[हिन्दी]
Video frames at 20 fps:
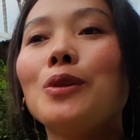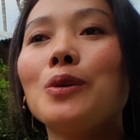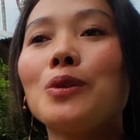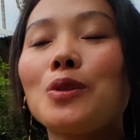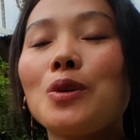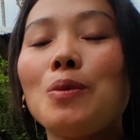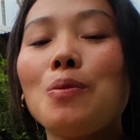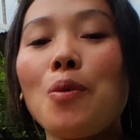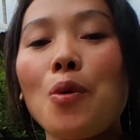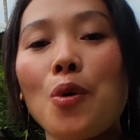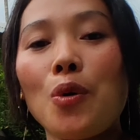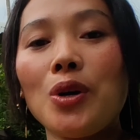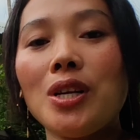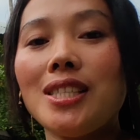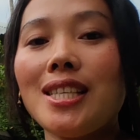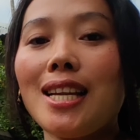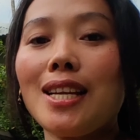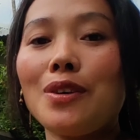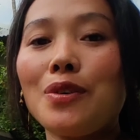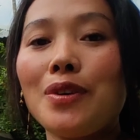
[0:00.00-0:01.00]
तो उसको बहुत ही
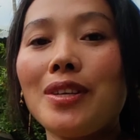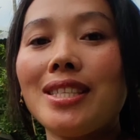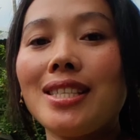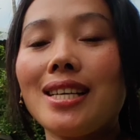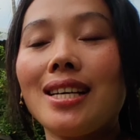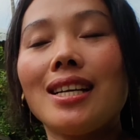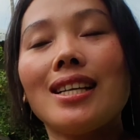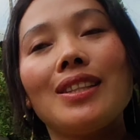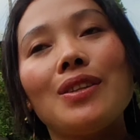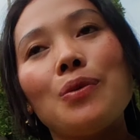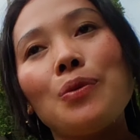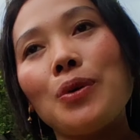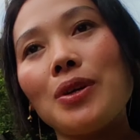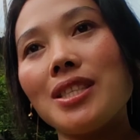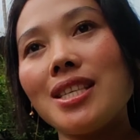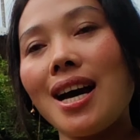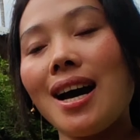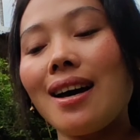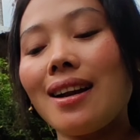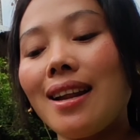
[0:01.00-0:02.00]
जाने की इच्छा करे तो वो
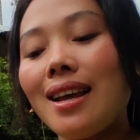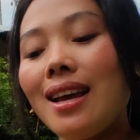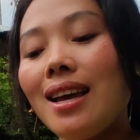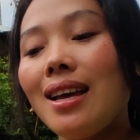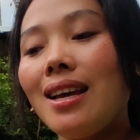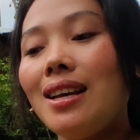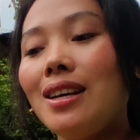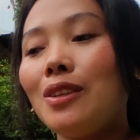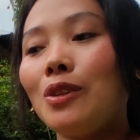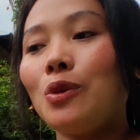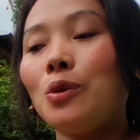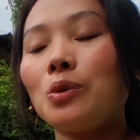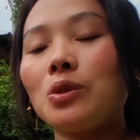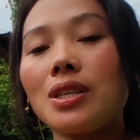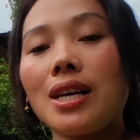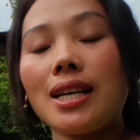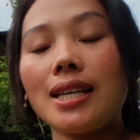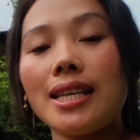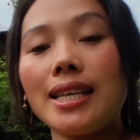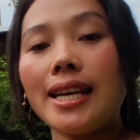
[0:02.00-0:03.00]
जा रहे तो
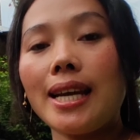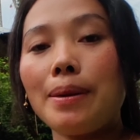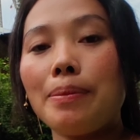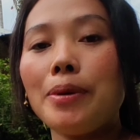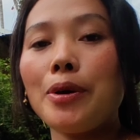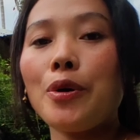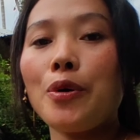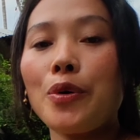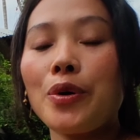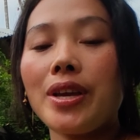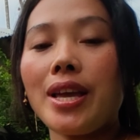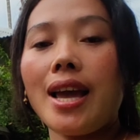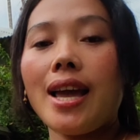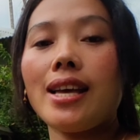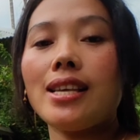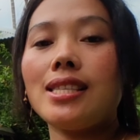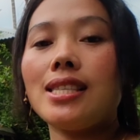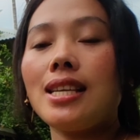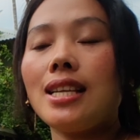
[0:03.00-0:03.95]
उसका टिकट भी हो गया है